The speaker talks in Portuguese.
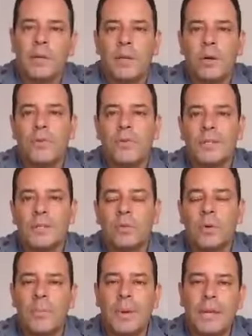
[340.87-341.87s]
então a fazer um
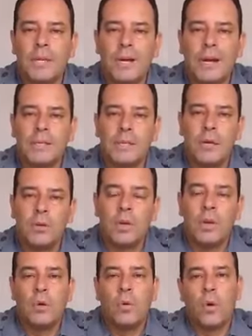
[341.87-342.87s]
repelente caseiro,
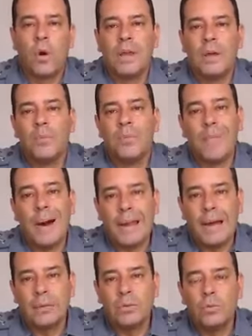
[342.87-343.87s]
o qual é
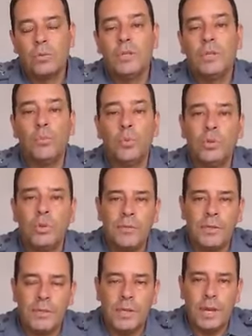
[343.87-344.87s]
barato e muito
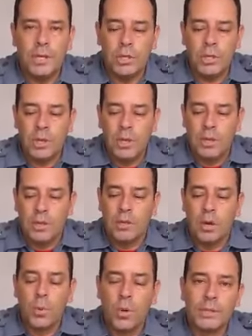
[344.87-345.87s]
eficiente.
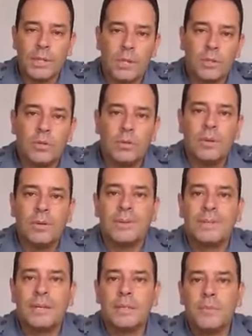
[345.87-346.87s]
Então, portanto,
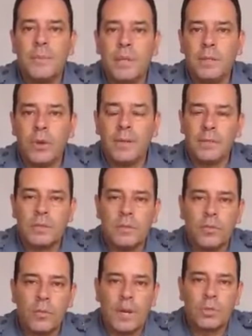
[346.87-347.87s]
transmitam essas
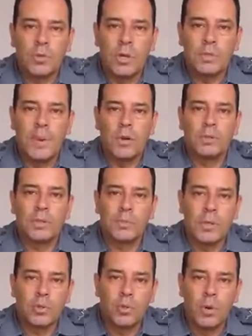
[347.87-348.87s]
informações para outras
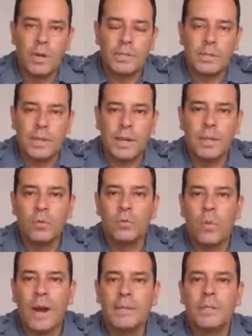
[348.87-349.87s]
pessoas, tá? Não
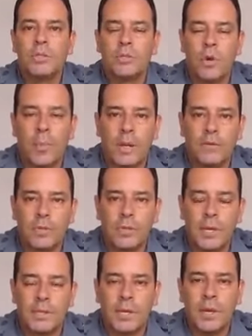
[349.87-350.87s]
guardem isso só para
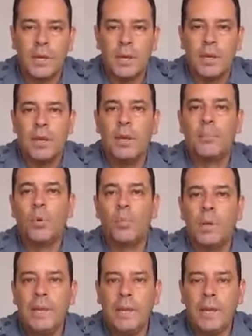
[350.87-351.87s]
vocês.
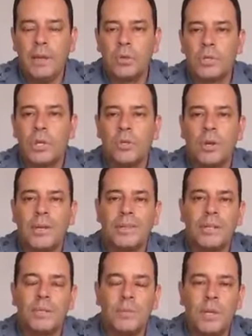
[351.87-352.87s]
Republiquem, ou seja,
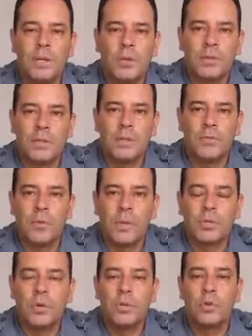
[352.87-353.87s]
retransmitam essas
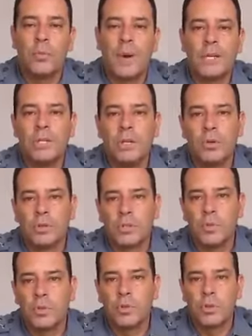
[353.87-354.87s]
informações, compartilhem com outras
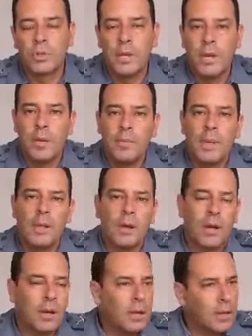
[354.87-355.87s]
pessoas
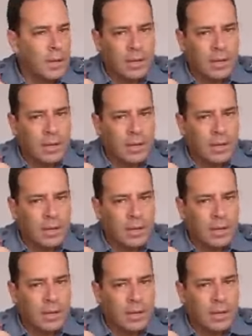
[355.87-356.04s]
pela,